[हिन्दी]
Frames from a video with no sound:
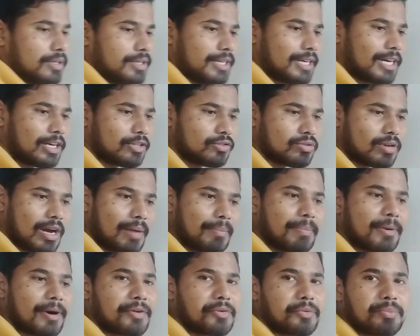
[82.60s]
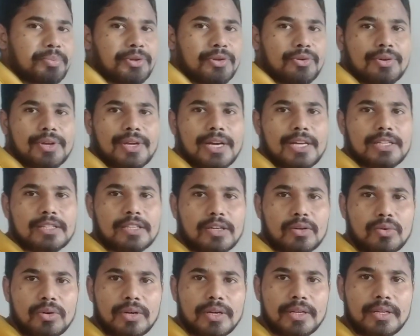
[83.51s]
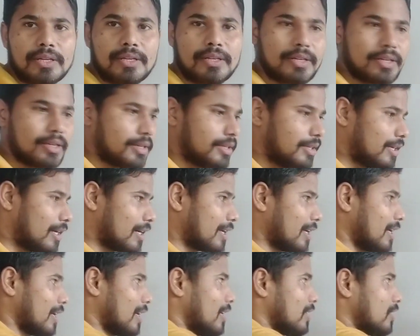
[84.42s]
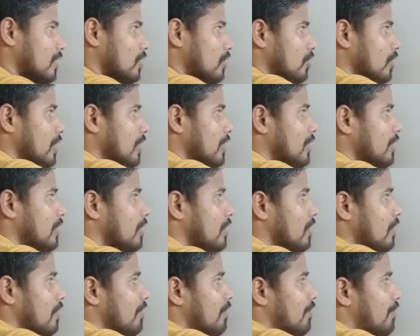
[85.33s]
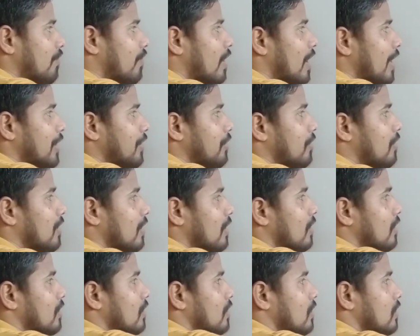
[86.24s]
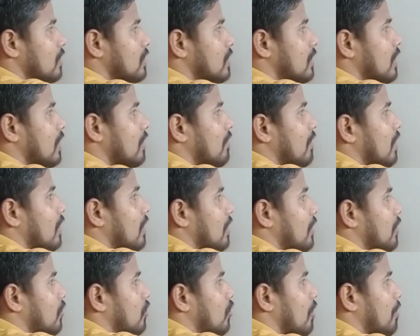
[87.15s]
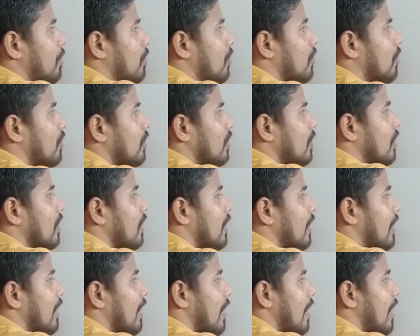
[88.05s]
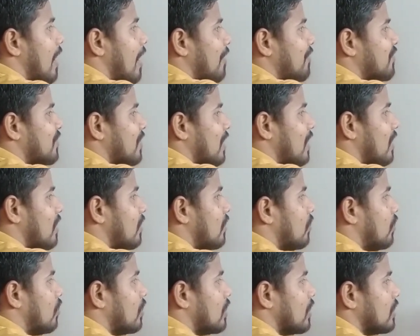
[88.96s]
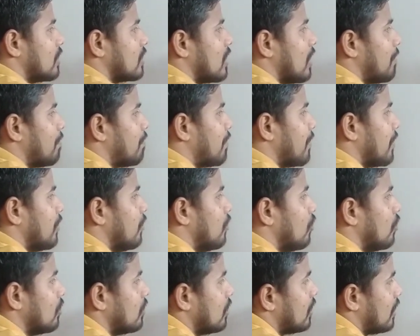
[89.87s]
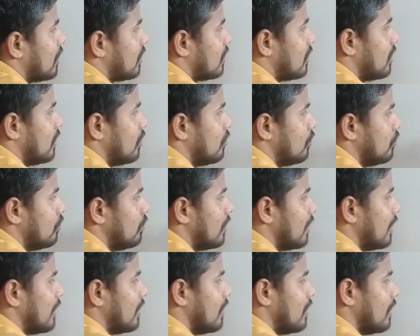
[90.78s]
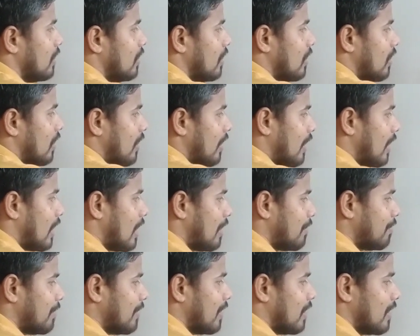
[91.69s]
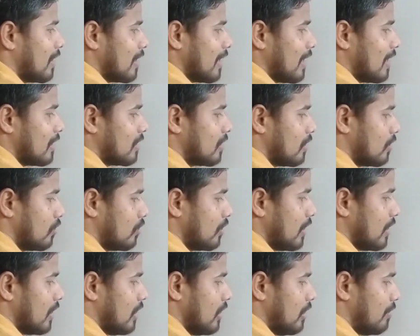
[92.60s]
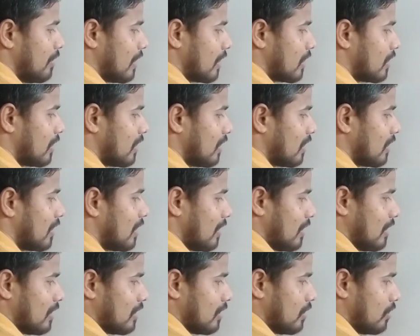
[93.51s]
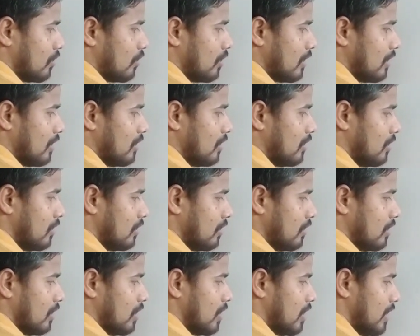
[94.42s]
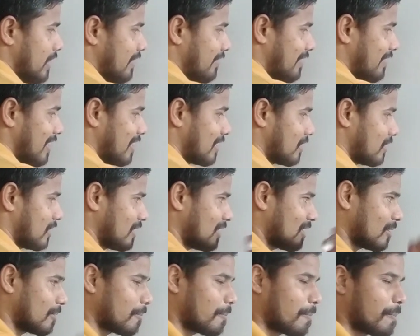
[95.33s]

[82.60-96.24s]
यहाँ जो आप अनुप्रयोग ज्ञात करोगे यहाँ क्या ज्ञात करोगे फाइव इक्वल सिग्मा क्यू अपॉन एफ नोट इसका प्रयोग करते हुए आप यहाँ ज्ञात करोगे ई e वेक्टर क्या ज्ञात करोगे ई e वेक्टर